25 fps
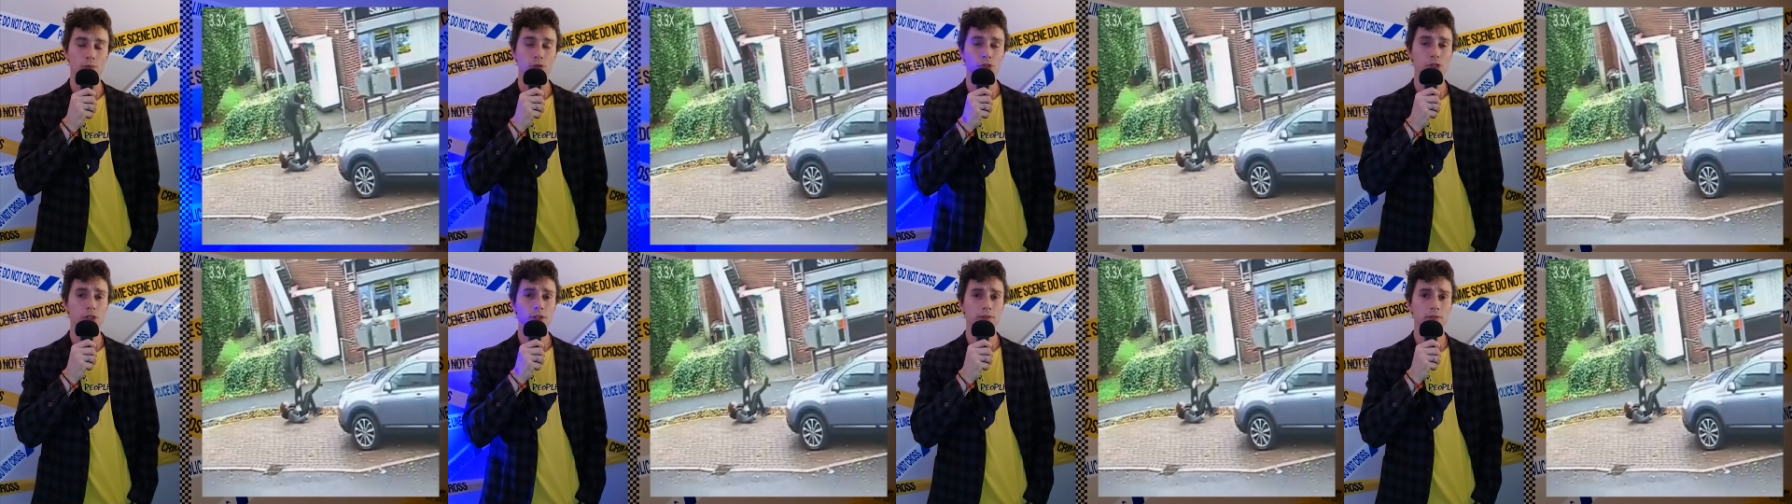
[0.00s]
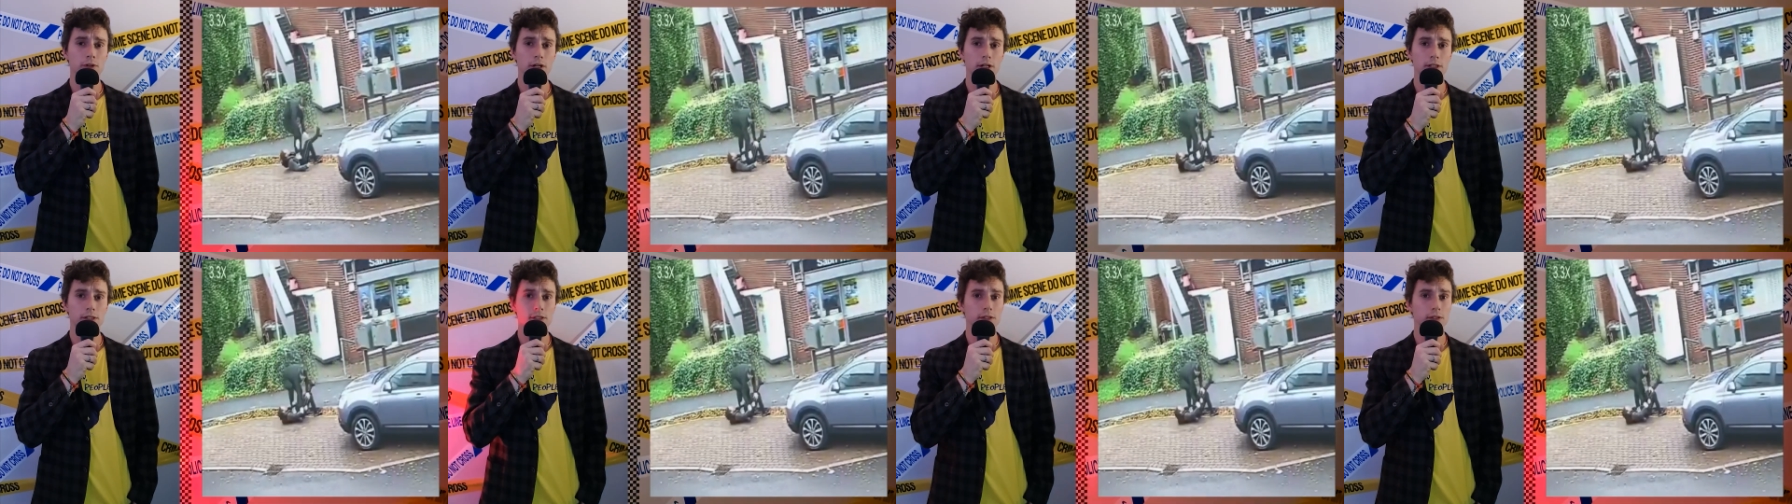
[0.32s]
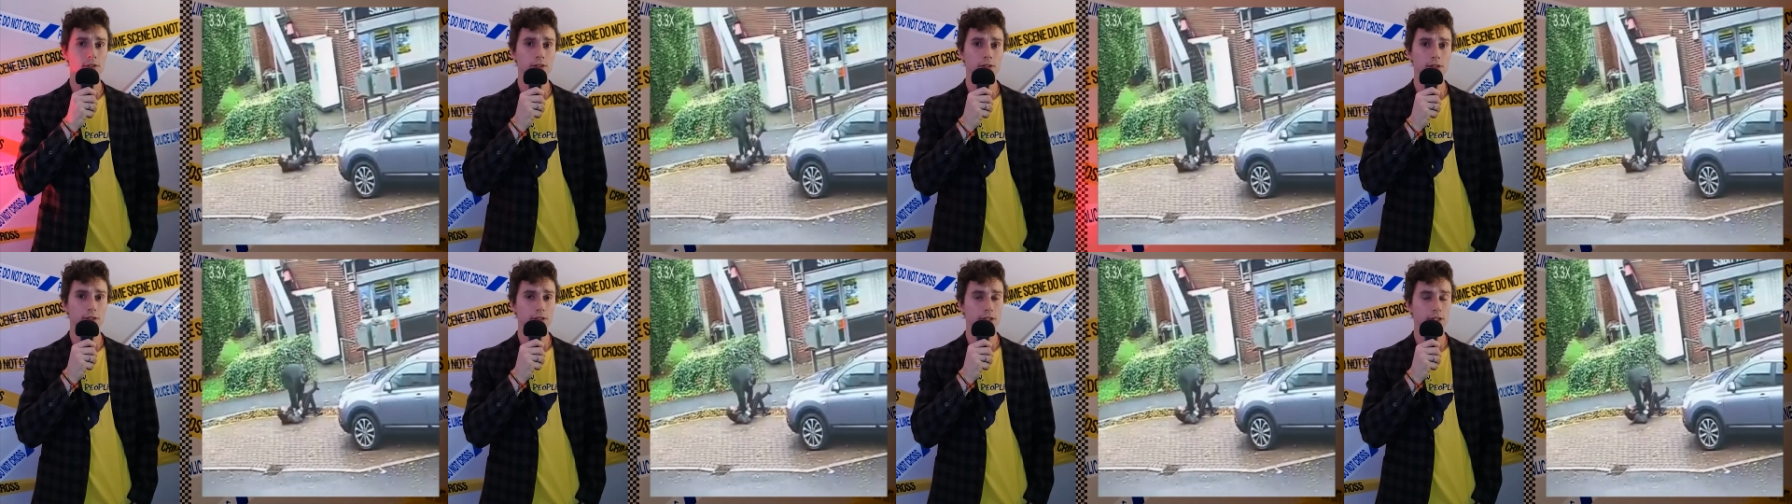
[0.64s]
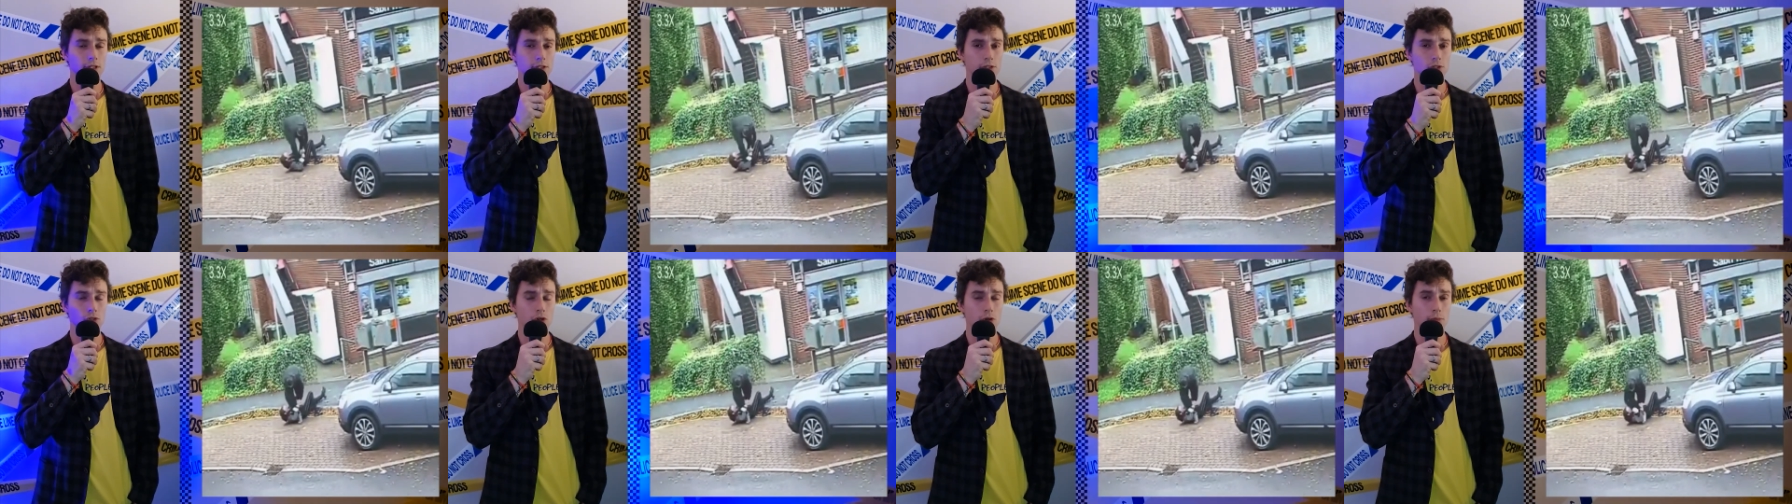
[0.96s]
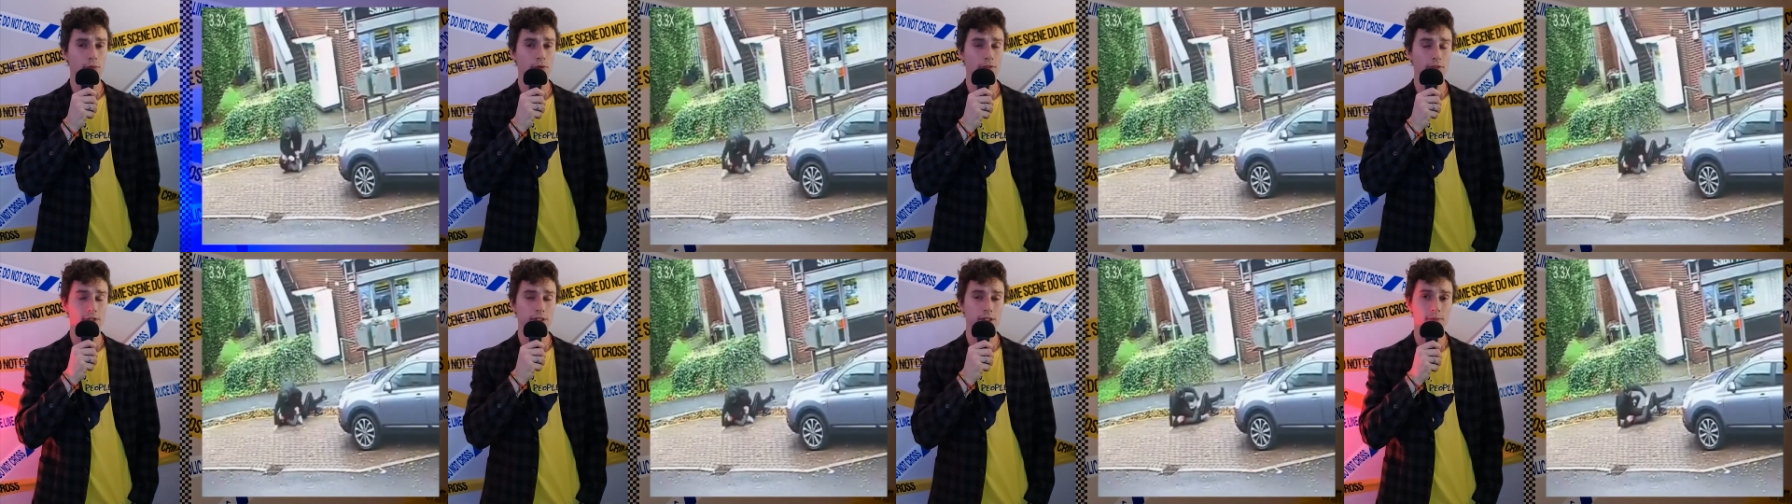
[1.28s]
Мужчина выходил из
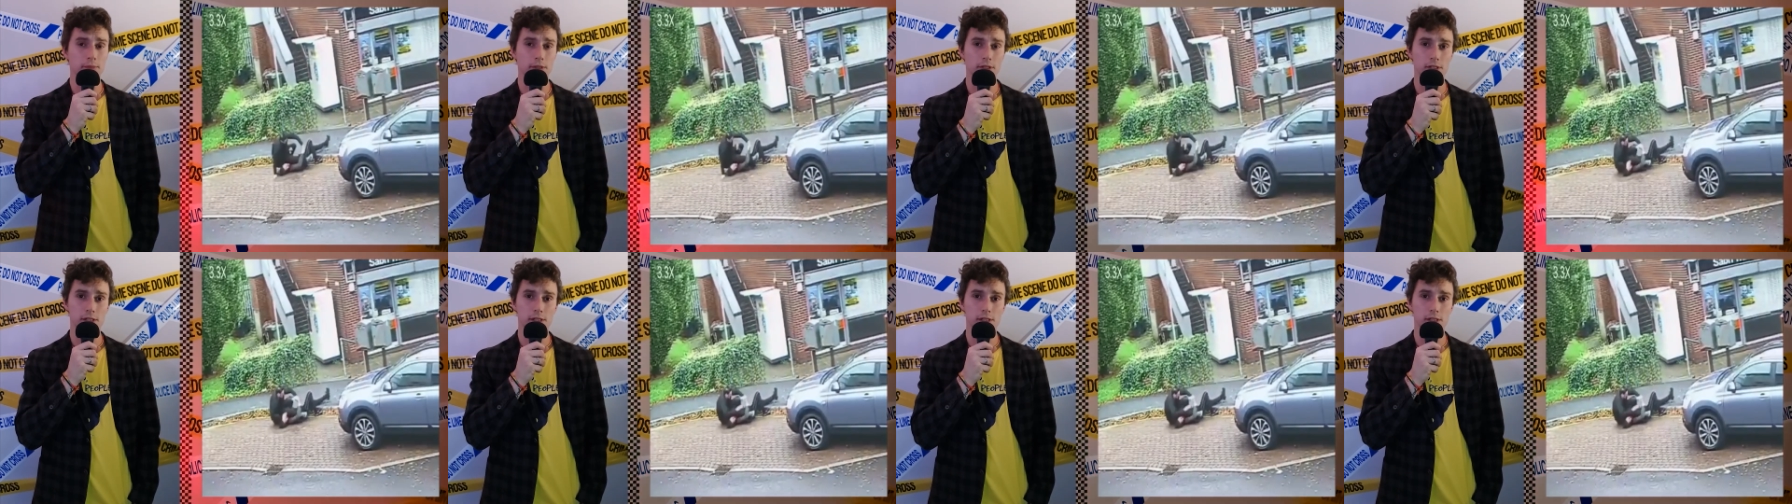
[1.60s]
дома, видимо,